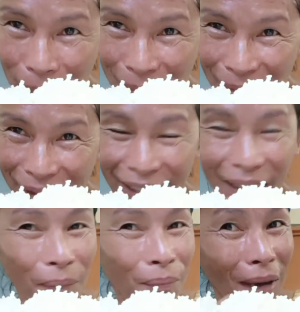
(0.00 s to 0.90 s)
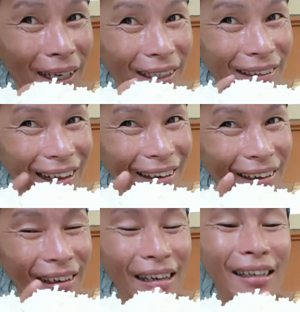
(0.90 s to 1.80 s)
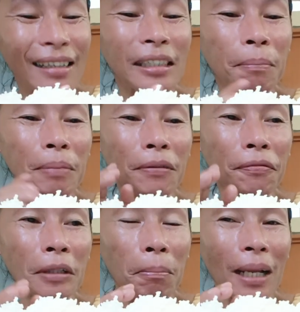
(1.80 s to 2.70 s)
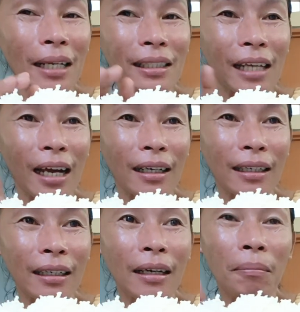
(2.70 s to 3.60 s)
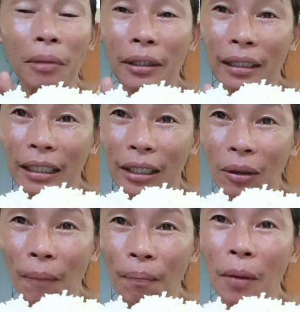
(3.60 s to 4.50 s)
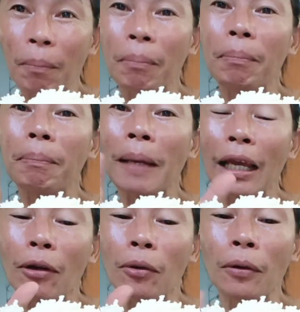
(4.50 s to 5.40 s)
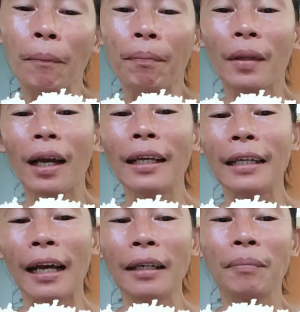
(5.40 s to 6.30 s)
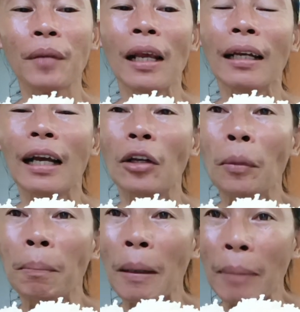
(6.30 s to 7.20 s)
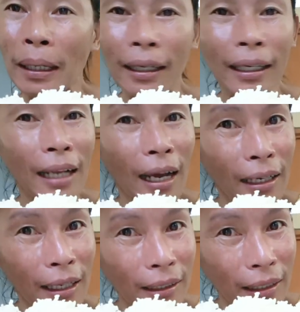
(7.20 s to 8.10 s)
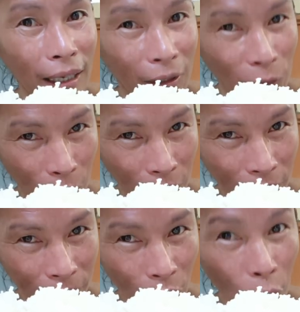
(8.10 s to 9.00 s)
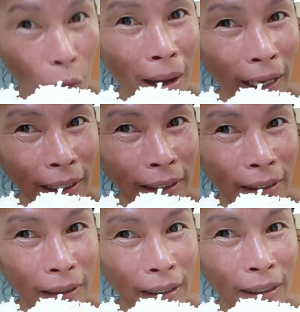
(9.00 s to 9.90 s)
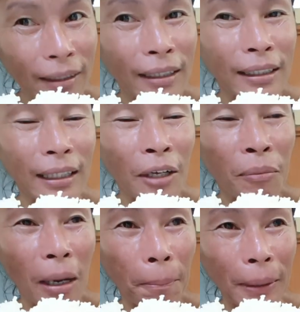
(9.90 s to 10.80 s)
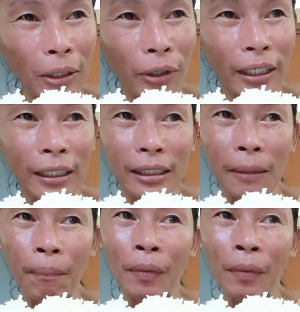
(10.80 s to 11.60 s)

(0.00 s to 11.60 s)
Okay? Bakit dollar? Kasi 50 plus na ang per kilo. Pero, ayan, Ganon pa man, kailangan natin ano, kumain. Kasi tayong mga Pinoy is,